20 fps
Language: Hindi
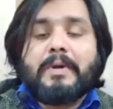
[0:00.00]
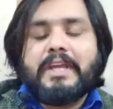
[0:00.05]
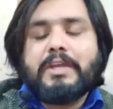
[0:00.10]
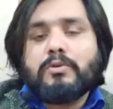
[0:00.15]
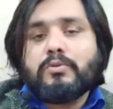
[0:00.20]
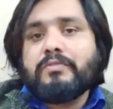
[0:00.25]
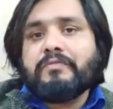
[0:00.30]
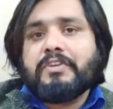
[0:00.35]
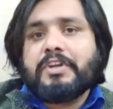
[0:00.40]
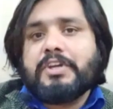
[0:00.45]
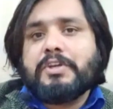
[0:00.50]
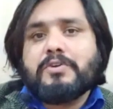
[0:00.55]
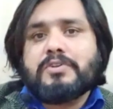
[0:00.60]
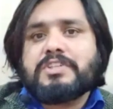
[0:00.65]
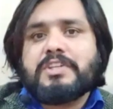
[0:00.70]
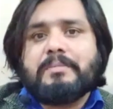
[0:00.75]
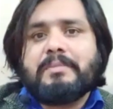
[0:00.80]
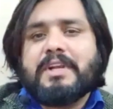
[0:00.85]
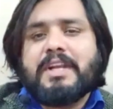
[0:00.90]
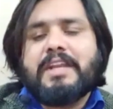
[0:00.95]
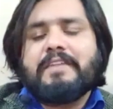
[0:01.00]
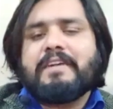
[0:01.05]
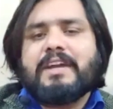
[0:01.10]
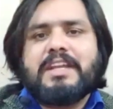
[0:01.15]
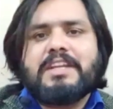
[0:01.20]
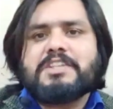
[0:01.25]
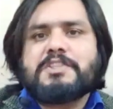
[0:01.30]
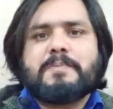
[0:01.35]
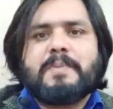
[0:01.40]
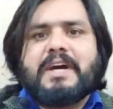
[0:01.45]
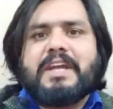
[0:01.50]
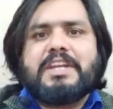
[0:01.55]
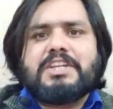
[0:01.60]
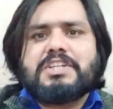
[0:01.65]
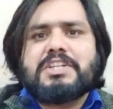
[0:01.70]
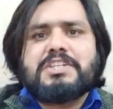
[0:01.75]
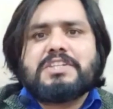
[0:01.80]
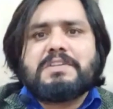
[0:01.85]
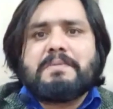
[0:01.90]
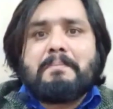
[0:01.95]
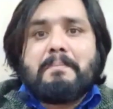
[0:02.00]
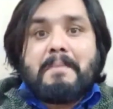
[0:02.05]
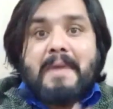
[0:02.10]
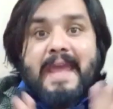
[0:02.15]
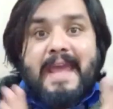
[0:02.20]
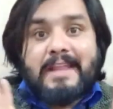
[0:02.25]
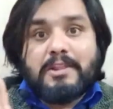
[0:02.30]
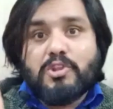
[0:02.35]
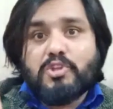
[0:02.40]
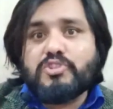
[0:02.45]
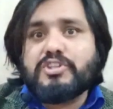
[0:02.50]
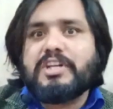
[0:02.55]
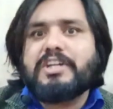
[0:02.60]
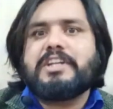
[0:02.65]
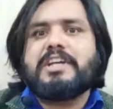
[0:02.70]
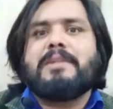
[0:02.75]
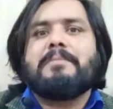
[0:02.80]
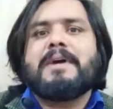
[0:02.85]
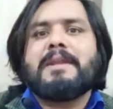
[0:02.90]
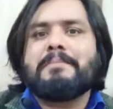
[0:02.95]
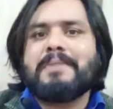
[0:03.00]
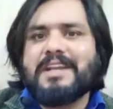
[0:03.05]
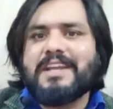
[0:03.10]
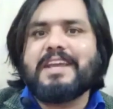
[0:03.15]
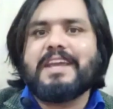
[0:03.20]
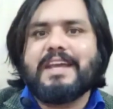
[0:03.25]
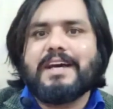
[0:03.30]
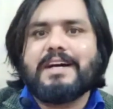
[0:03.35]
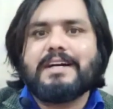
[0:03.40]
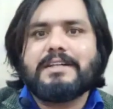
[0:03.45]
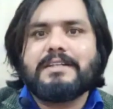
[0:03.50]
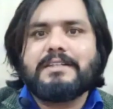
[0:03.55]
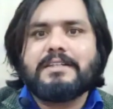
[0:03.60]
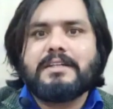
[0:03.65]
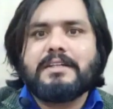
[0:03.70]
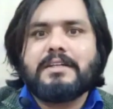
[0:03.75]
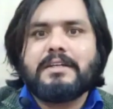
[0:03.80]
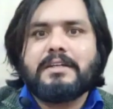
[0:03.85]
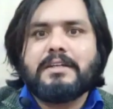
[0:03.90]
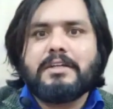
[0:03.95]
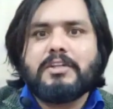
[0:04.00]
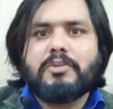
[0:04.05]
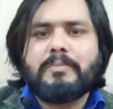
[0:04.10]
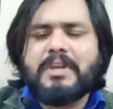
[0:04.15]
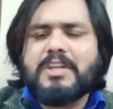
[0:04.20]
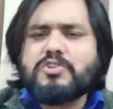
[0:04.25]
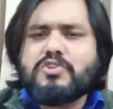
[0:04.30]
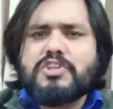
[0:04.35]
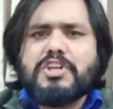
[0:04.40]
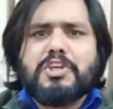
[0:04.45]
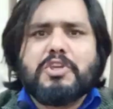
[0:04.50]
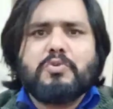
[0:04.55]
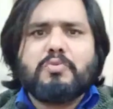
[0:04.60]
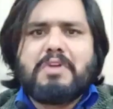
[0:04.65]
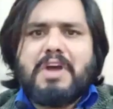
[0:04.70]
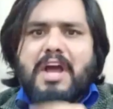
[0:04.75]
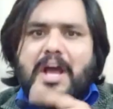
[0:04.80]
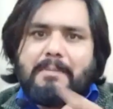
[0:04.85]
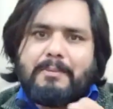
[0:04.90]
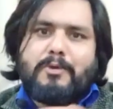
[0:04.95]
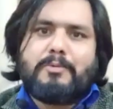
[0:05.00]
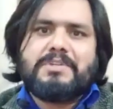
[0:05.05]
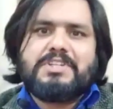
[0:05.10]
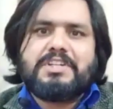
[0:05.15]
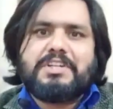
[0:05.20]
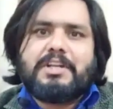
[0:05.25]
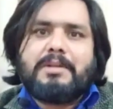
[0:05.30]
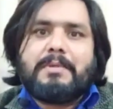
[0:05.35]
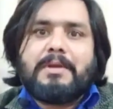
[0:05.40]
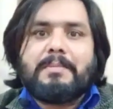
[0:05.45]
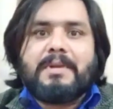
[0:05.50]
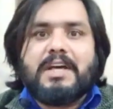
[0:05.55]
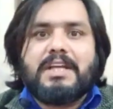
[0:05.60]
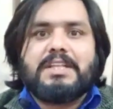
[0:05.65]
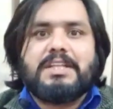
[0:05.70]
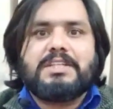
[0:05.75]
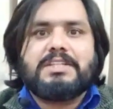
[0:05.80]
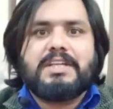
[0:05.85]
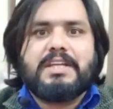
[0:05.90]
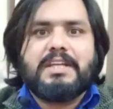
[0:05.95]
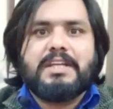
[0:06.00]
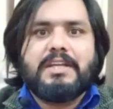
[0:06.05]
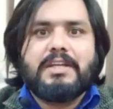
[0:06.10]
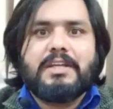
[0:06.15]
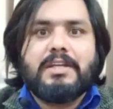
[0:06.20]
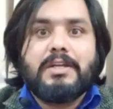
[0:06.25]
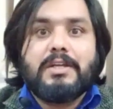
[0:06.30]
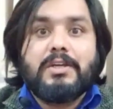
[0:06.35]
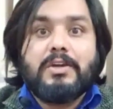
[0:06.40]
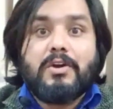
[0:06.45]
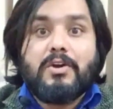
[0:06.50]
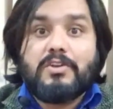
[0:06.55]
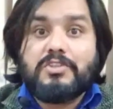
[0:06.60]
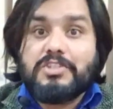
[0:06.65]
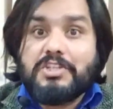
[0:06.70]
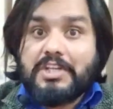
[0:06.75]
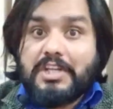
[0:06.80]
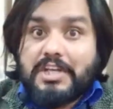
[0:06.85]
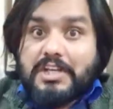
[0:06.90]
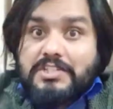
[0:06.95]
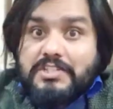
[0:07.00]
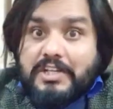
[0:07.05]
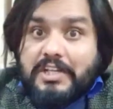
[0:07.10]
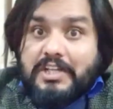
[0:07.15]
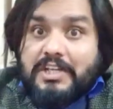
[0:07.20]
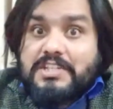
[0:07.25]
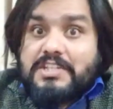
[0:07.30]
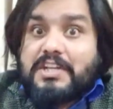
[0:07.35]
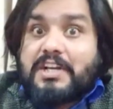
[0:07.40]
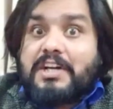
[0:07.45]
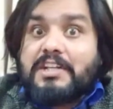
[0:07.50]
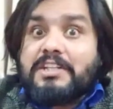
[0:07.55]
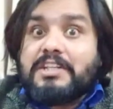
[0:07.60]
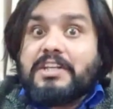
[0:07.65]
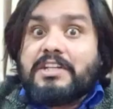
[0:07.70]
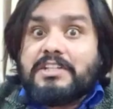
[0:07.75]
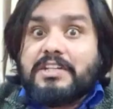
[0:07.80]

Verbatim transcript: भाई उन वीडियोस से मिलने वाली इंस्पायरेशन से मैं तो जेंटलमैन बन गया तो मैंने सोचा क्यों ना आपको भी जेंटलमैन बना दिया जाए और जीने का सलीका सिखा दिया